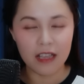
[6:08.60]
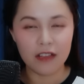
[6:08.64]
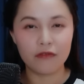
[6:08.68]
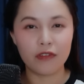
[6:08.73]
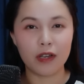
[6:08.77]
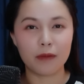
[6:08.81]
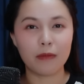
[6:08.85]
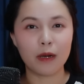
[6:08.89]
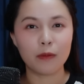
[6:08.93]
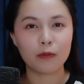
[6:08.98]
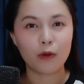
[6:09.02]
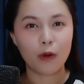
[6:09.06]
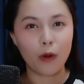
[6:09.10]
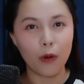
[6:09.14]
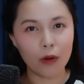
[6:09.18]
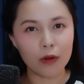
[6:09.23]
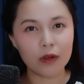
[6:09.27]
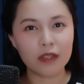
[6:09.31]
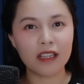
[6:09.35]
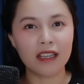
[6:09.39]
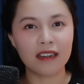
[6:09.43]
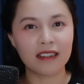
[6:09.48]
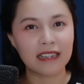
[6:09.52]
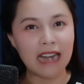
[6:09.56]
và bóc
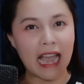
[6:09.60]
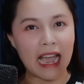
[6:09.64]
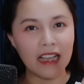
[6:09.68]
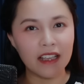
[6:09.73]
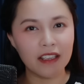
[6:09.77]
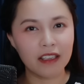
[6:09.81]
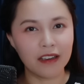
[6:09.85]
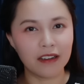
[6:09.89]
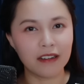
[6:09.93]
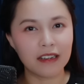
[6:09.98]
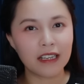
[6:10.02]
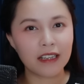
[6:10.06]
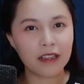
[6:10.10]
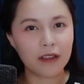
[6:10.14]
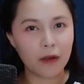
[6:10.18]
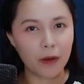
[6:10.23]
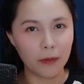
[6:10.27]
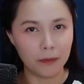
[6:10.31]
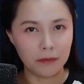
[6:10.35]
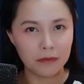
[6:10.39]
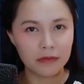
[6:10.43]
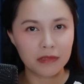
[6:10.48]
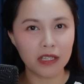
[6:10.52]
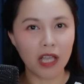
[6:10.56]
cố tình đặt những cái
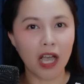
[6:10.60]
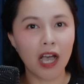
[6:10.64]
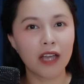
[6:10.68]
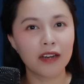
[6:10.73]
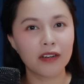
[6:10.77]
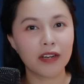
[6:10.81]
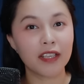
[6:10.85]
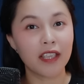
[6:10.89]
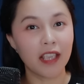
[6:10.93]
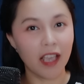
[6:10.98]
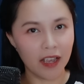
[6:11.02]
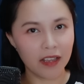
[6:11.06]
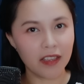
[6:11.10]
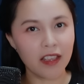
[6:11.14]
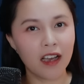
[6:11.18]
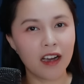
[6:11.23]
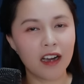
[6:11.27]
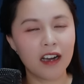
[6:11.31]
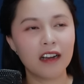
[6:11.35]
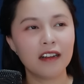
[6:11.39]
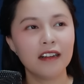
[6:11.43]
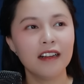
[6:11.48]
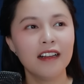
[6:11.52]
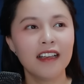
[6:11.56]
cụm tên nó dễ
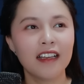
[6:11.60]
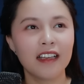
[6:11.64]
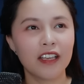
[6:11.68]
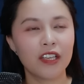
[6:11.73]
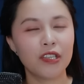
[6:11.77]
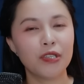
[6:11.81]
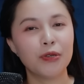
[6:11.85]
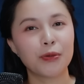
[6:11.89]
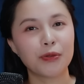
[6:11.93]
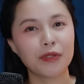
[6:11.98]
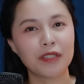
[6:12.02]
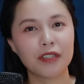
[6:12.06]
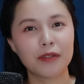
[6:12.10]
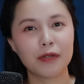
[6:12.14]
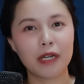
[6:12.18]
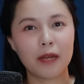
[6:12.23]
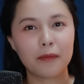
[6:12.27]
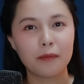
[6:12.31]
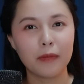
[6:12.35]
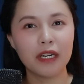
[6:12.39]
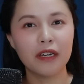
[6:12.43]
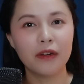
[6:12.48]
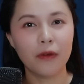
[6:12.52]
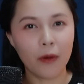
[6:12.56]
nhớ ví dụ như là
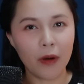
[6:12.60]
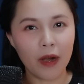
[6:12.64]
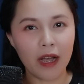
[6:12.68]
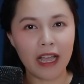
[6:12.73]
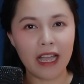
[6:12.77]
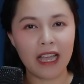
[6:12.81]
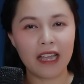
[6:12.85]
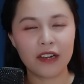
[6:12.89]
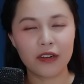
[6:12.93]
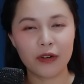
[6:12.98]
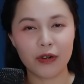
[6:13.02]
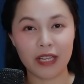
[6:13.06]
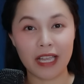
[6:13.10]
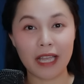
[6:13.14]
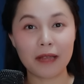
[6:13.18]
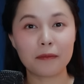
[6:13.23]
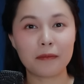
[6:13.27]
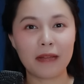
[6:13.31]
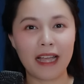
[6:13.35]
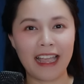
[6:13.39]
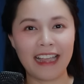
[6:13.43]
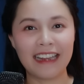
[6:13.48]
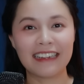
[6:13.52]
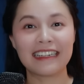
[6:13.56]
Bình Hoa rồi các
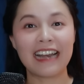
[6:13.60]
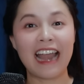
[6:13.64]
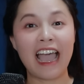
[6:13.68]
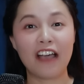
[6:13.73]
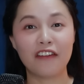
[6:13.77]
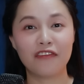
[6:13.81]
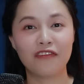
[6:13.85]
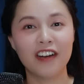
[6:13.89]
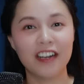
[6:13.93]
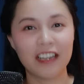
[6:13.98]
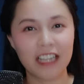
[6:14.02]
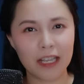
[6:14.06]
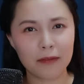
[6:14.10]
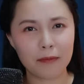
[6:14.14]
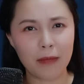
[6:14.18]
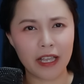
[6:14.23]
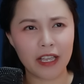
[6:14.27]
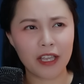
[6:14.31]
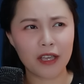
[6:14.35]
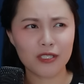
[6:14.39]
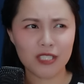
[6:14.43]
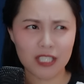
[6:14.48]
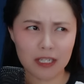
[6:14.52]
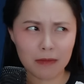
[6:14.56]
bạn đa phần các
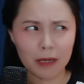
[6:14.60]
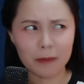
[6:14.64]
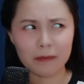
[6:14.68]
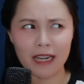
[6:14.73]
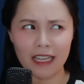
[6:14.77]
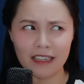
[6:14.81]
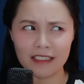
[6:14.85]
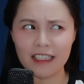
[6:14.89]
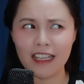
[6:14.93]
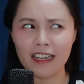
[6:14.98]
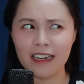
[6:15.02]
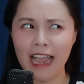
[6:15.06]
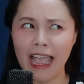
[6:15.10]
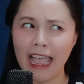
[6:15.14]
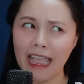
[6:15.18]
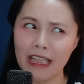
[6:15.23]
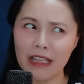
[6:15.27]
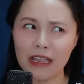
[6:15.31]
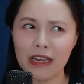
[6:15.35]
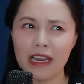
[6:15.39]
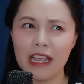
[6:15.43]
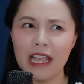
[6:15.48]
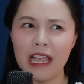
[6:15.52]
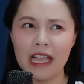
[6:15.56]
bạn kêu sao bắp đặt tên
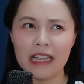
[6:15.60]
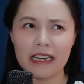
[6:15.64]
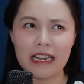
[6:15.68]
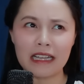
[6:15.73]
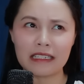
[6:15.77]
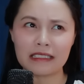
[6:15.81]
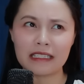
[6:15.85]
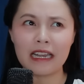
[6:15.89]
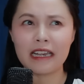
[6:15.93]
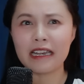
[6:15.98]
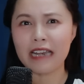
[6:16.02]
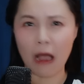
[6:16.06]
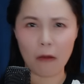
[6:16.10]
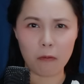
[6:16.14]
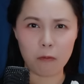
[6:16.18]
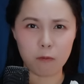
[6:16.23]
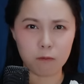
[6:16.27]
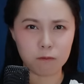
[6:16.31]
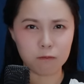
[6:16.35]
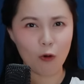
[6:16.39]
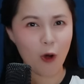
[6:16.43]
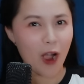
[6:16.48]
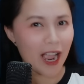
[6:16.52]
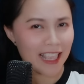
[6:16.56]
hay đặt tên đọc
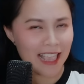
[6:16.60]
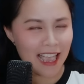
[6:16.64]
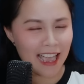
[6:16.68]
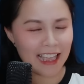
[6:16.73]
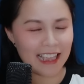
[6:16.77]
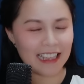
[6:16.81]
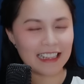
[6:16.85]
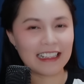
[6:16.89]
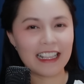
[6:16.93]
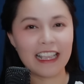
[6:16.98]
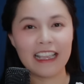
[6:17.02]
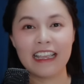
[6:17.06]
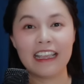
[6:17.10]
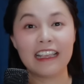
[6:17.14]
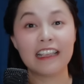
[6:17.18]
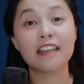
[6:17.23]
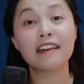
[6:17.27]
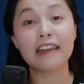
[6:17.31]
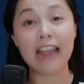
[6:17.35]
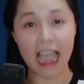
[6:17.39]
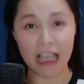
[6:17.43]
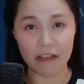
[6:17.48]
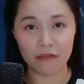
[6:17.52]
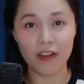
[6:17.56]
quá vậy thì
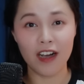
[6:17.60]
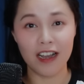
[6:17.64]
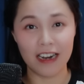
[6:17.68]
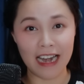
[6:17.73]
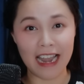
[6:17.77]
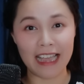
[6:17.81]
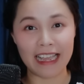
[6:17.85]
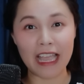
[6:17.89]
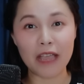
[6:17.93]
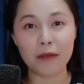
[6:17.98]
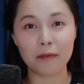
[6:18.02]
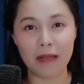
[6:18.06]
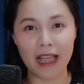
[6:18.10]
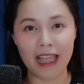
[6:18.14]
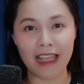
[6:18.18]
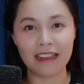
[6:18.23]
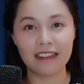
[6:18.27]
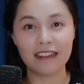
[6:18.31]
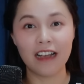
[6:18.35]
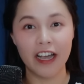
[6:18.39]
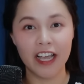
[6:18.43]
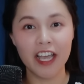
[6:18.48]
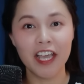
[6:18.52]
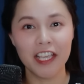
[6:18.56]
đa phần là các
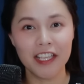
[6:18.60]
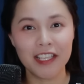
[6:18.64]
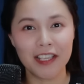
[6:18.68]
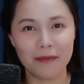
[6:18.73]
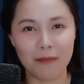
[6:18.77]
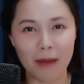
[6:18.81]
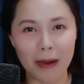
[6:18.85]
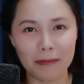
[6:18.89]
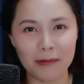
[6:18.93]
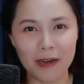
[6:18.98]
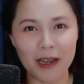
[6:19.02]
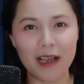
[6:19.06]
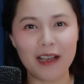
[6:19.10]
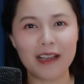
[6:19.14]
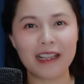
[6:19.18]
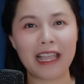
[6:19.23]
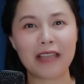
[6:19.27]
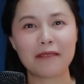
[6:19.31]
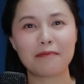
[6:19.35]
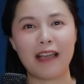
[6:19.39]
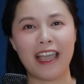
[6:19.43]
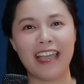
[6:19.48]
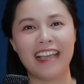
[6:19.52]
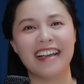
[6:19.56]
bạn gợi ý cho bắp đó
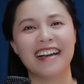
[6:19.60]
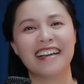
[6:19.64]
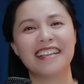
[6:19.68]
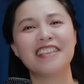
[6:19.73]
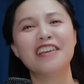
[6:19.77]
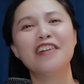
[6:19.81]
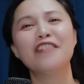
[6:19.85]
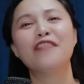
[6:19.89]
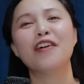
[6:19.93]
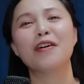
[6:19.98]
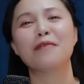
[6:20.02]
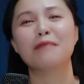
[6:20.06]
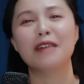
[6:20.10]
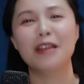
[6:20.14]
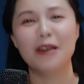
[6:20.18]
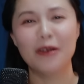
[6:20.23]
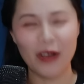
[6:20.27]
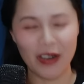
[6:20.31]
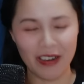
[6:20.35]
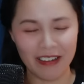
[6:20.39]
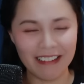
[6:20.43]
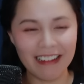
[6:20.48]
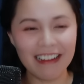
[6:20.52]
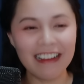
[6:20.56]
các bạn ở dưới phần bình
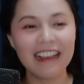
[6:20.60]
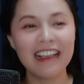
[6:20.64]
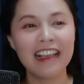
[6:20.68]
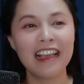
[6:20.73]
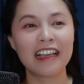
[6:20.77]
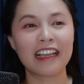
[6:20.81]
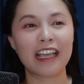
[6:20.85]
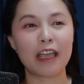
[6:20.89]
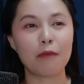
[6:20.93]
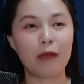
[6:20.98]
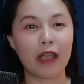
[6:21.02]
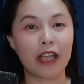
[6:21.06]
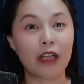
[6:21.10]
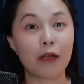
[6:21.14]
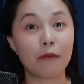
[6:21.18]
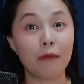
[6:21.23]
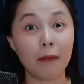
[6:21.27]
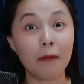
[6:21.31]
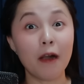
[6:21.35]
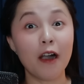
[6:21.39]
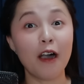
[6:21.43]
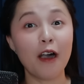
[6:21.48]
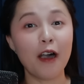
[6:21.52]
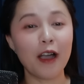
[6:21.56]
luận á các bạn kêu
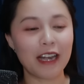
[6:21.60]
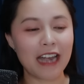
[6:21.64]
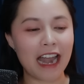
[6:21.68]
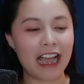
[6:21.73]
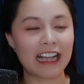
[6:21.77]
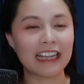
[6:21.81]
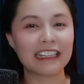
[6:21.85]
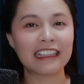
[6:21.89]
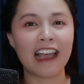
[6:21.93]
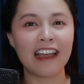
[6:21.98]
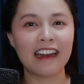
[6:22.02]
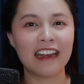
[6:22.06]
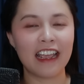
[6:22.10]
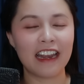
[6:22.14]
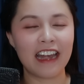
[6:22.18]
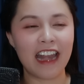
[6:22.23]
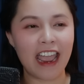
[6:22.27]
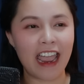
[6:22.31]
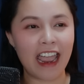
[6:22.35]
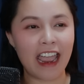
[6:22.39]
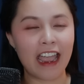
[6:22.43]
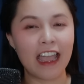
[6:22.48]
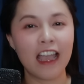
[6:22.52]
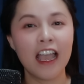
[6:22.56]
bắp ơi đặt cái tên này
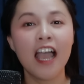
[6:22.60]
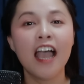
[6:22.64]
nè